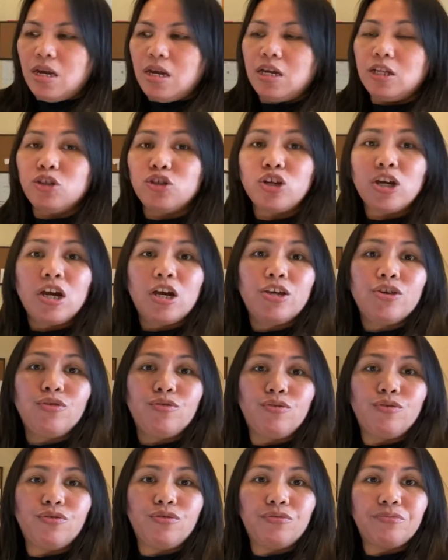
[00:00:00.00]
Tsaka
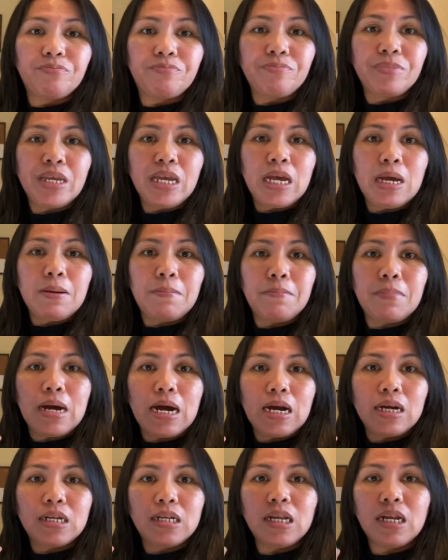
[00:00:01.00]
yung
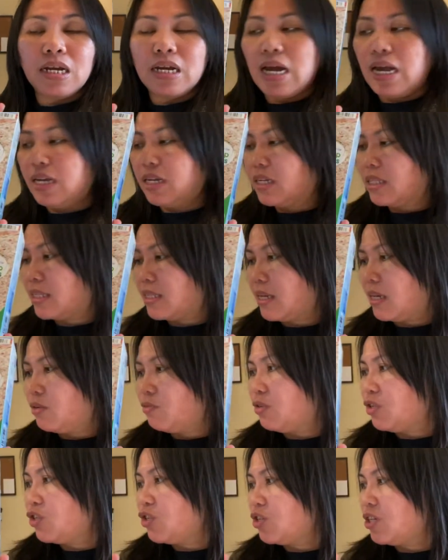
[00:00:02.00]
bag lagay ng
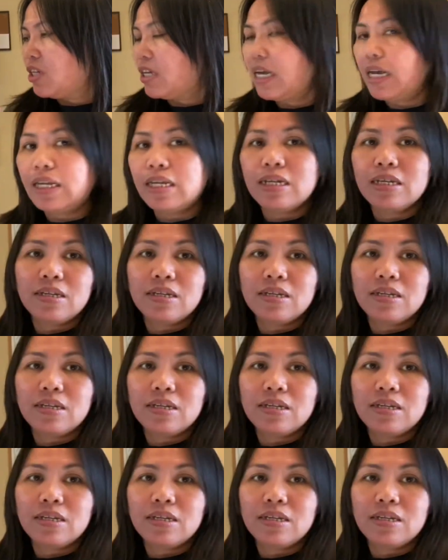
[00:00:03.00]
sandwich ni daddy.